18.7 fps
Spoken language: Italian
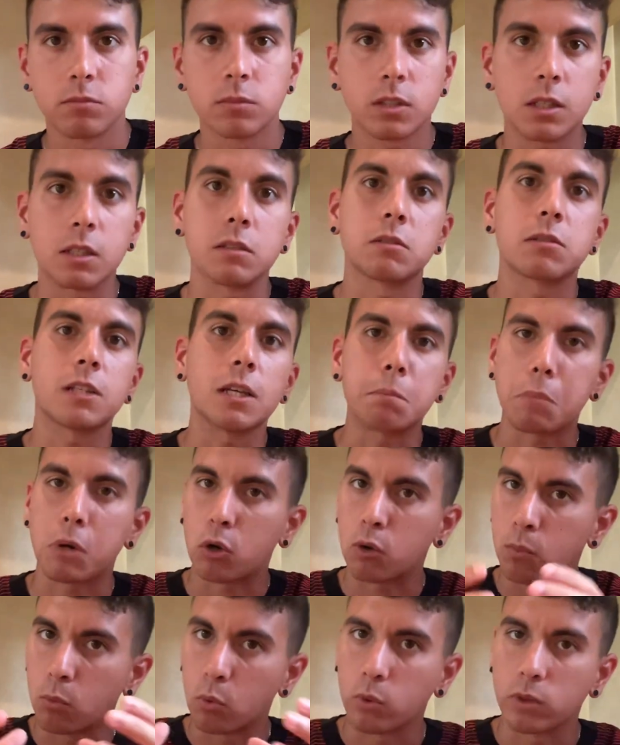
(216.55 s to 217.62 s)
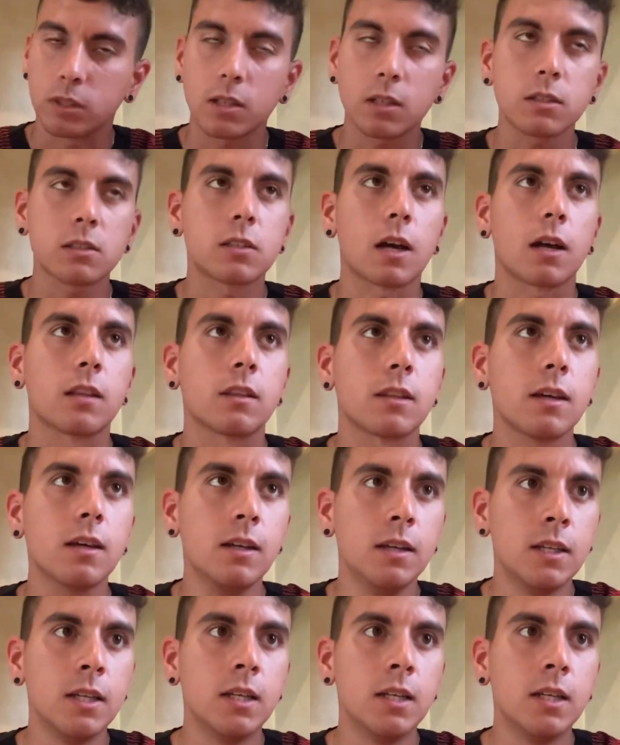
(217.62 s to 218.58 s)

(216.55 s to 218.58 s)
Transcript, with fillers: che sembra comunque interessante,